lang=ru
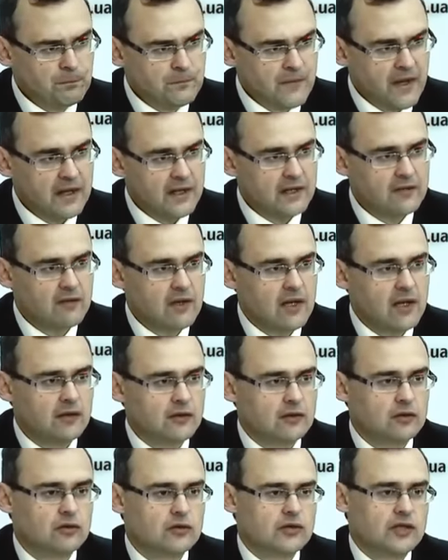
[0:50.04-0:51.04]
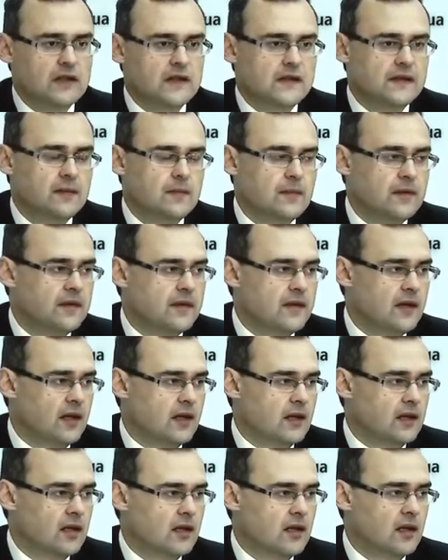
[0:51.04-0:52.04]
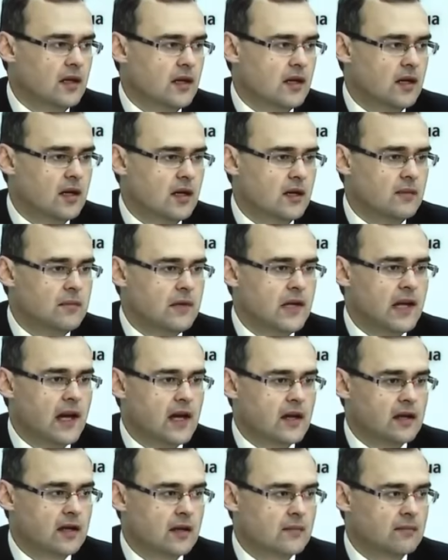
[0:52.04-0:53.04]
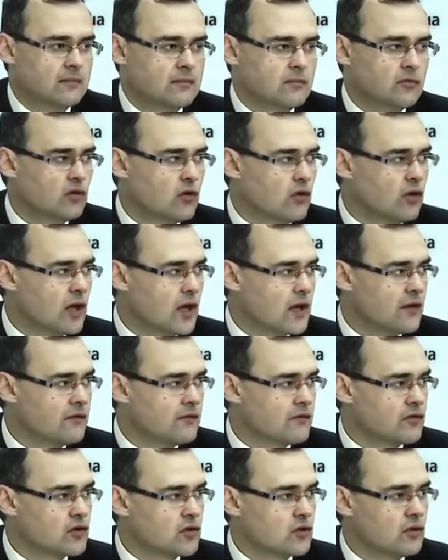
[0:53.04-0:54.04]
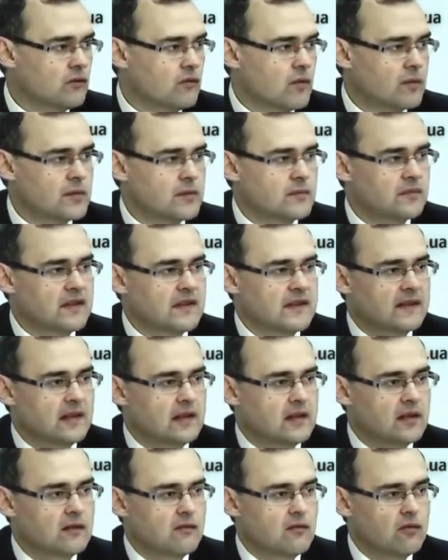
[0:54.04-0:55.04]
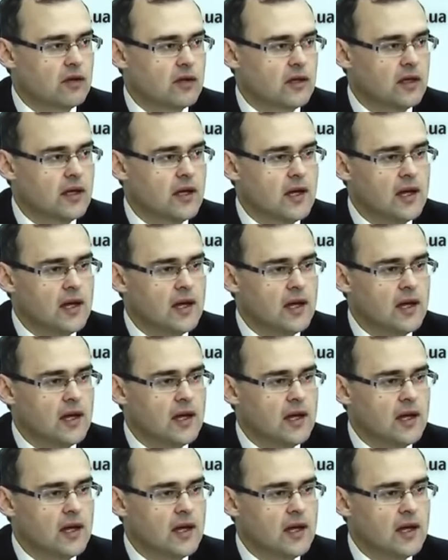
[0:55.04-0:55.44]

эквивалентную 35 э, миллиардам долларов, что, в общем-то, с лихвой